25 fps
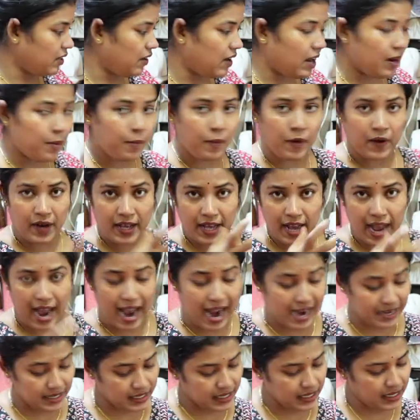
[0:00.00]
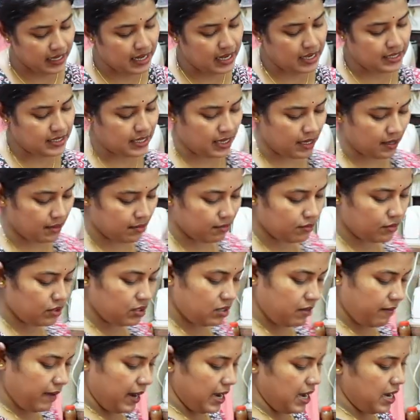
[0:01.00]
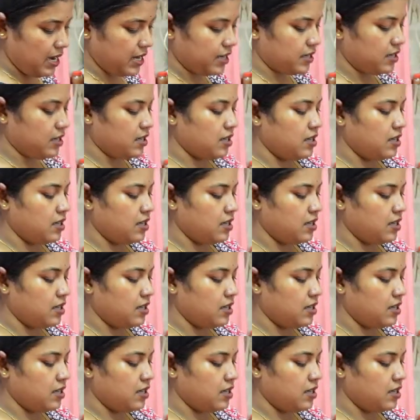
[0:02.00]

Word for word: দেওয়ার পরে আটকে না যায় বুঝতে পারলে